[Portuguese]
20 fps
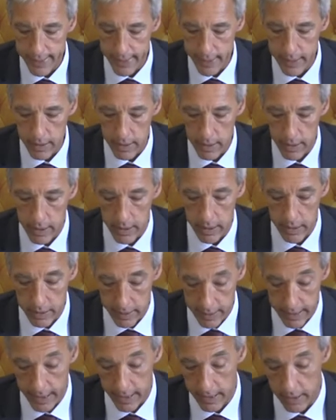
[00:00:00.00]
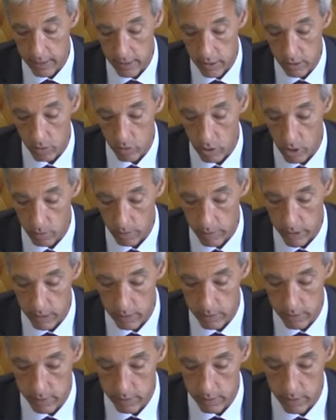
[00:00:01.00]
e, eh, e é
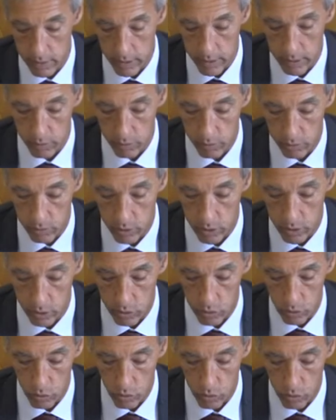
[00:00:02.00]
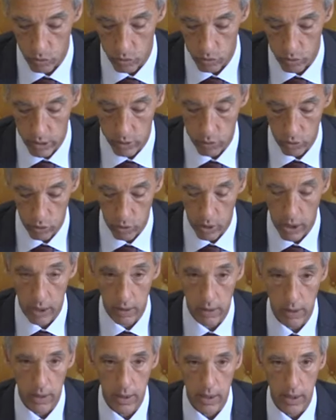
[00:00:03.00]
naturalmente eh, um desígnio
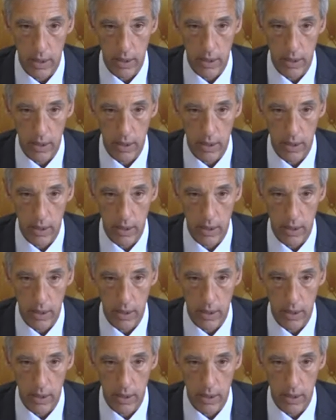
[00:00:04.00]
nacional.